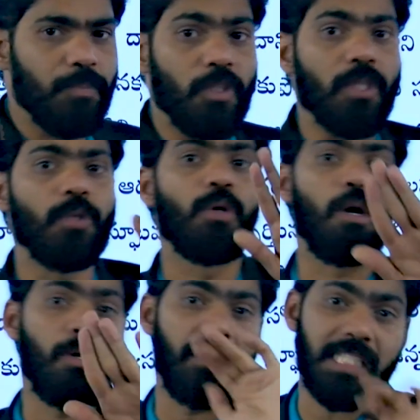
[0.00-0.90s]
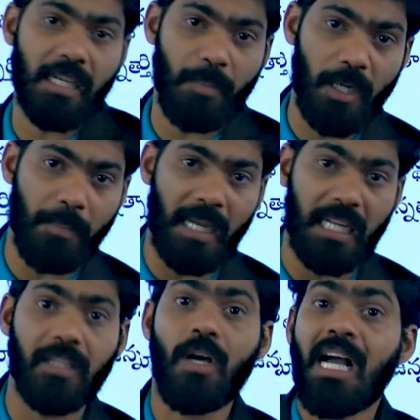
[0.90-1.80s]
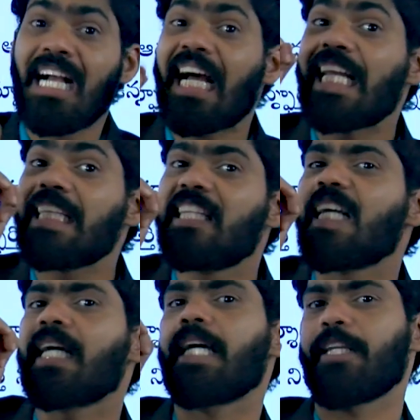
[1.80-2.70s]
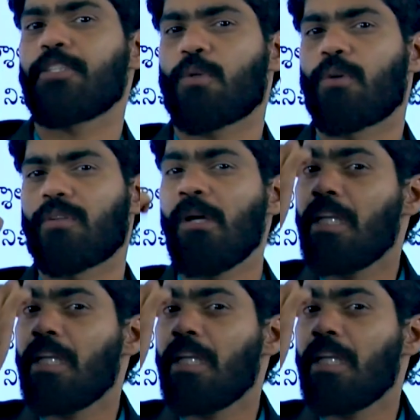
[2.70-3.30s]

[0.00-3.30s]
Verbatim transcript: చెప్తుంది నువ్వు గౌరవించకపోయినా పర్లేదు కానీ ధిక్కరించకూడదు